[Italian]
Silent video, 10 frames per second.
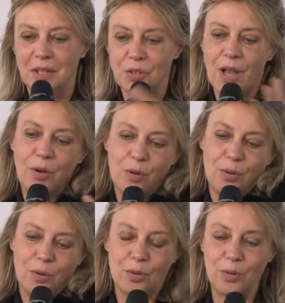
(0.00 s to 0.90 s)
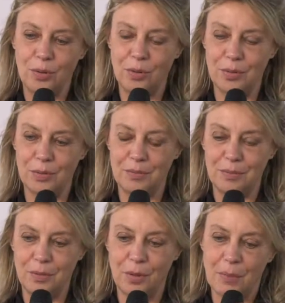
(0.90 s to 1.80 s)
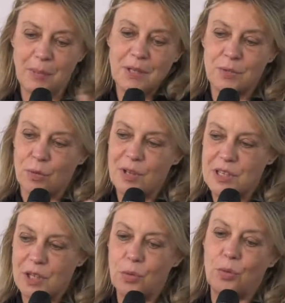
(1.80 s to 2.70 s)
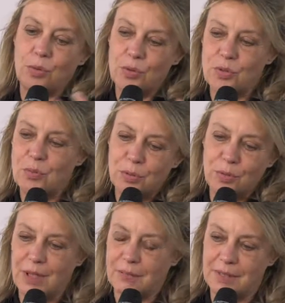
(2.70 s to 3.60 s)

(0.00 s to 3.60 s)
cioè lo, lo, lo, lo, capisco, lo assecondo, sono molto